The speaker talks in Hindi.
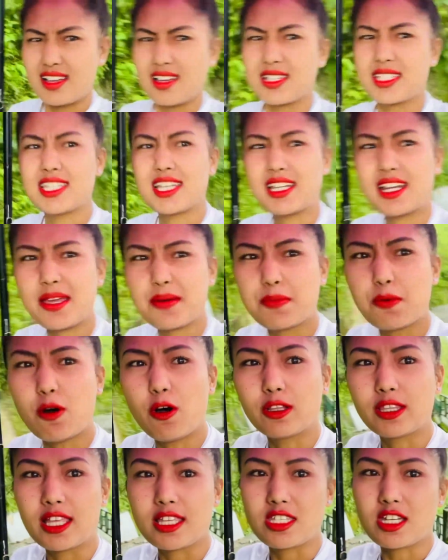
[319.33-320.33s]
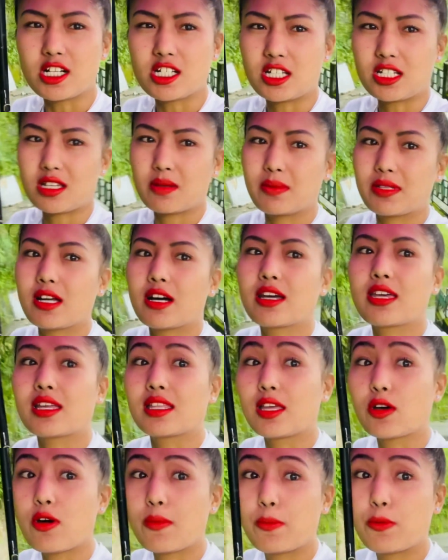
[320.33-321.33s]
चरा ही बहुत है चढ़ चढ़ के मैं थक गया
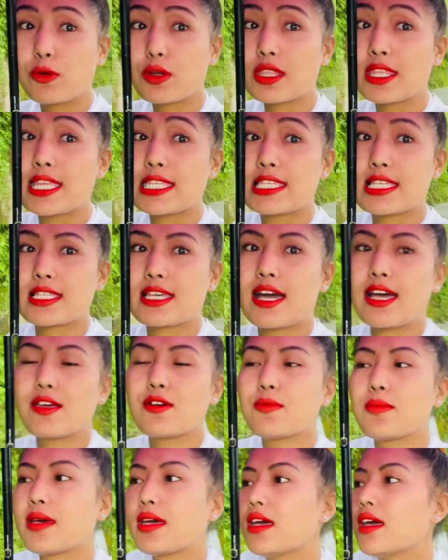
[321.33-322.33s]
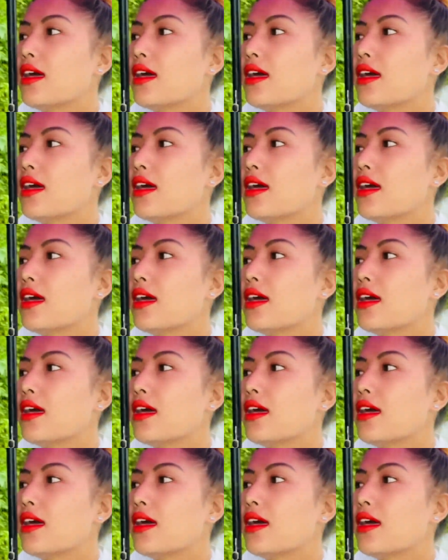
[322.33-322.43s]
देखो पूरा नीचे से आई हूँ मैं